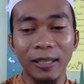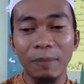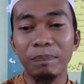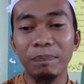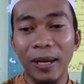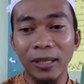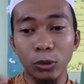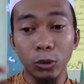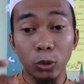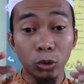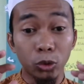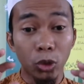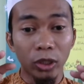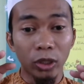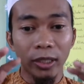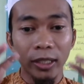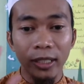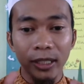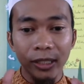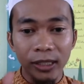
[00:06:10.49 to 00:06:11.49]
Tempat untuk
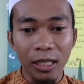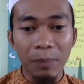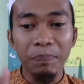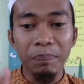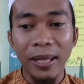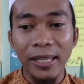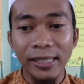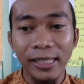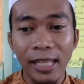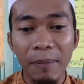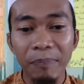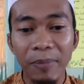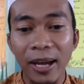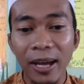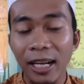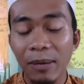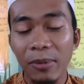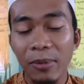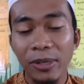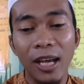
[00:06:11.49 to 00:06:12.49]
nyimpan sampah
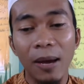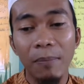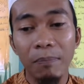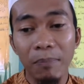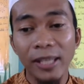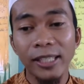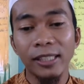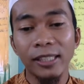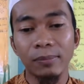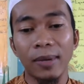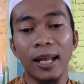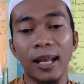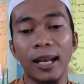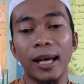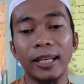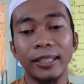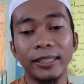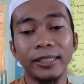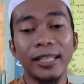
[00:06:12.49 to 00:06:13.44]
namanya mazbala.